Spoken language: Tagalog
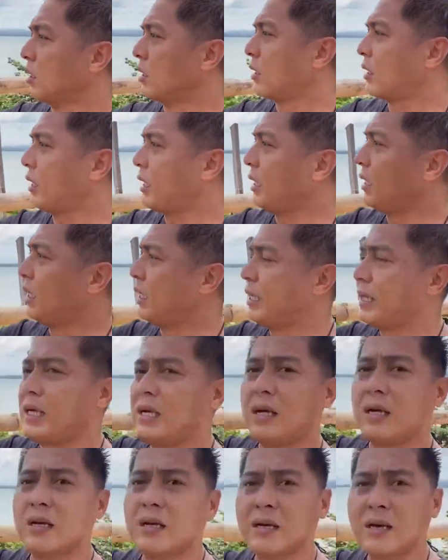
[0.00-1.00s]
clearly,
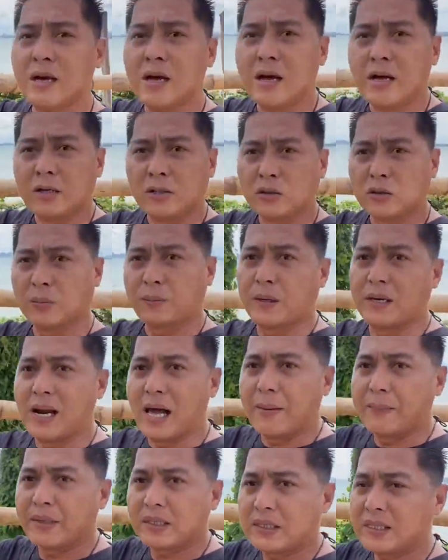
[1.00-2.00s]
super
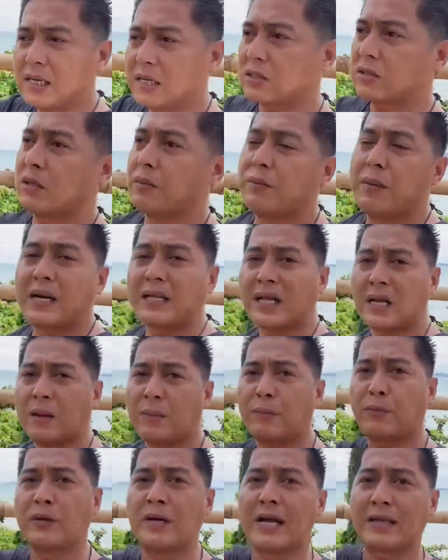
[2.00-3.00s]
lapit niya. So, balikan rin
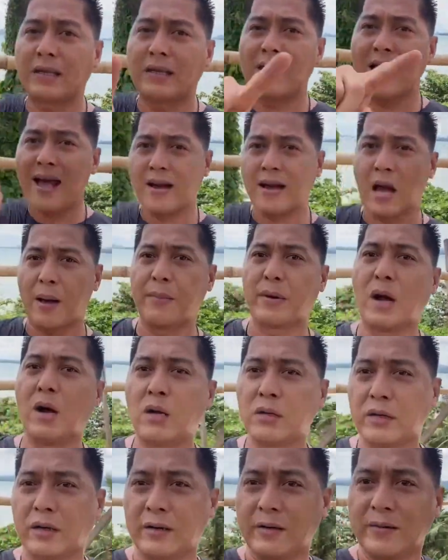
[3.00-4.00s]
po natin ang camera.
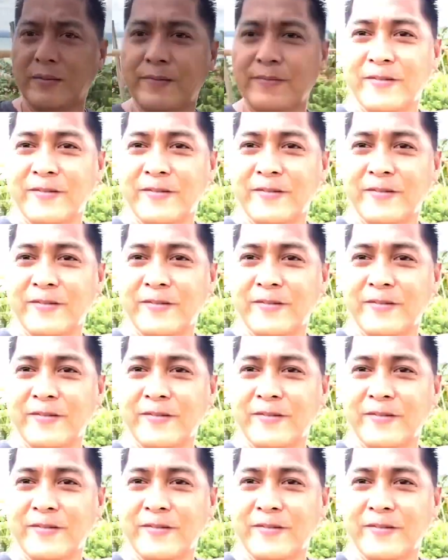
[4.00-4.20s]
Hold on.